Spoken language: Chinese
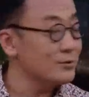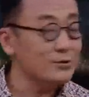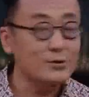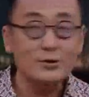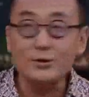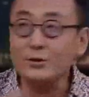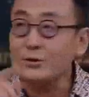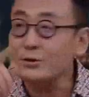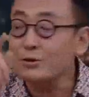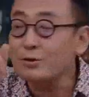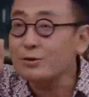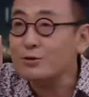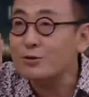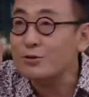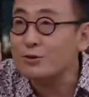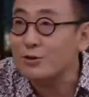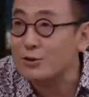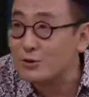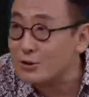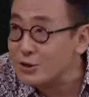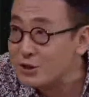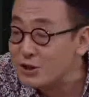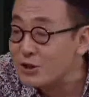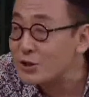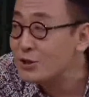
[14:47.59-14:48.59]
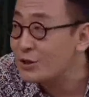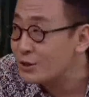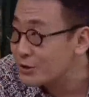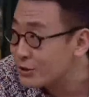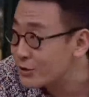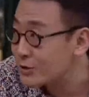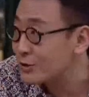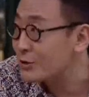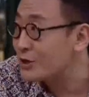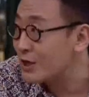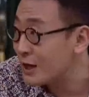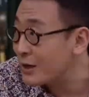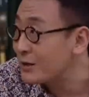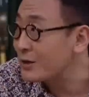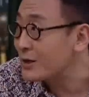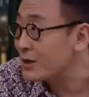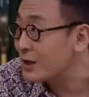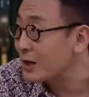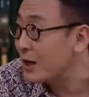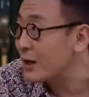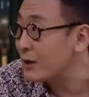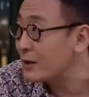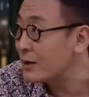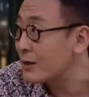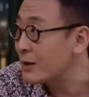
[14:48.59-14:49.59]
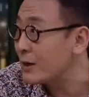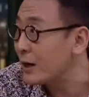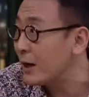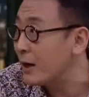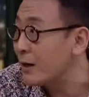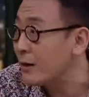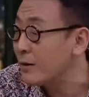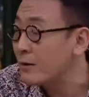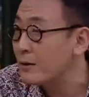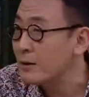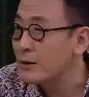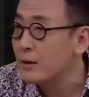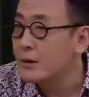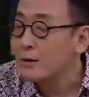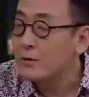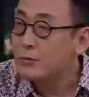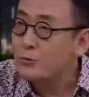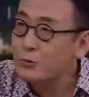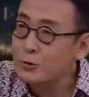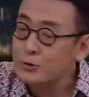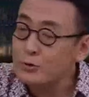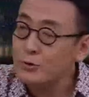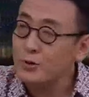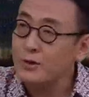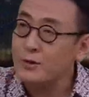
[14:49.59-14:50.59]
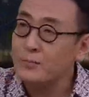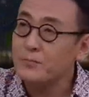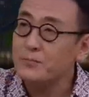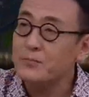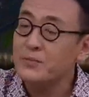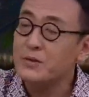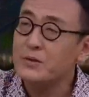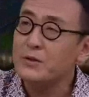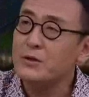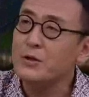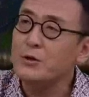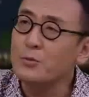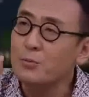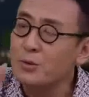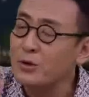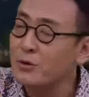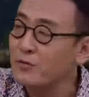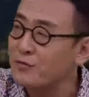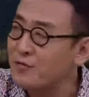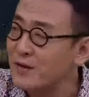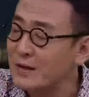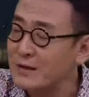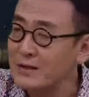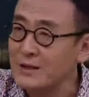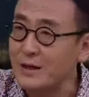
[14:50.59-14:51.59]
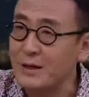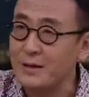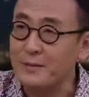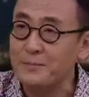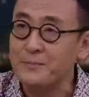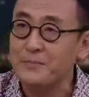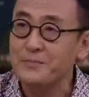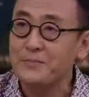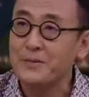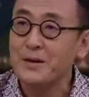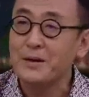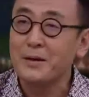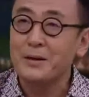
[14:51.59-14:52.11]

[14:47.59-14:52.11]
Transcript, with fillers: 日仔细的指点你看一看。我说，你有没有发现，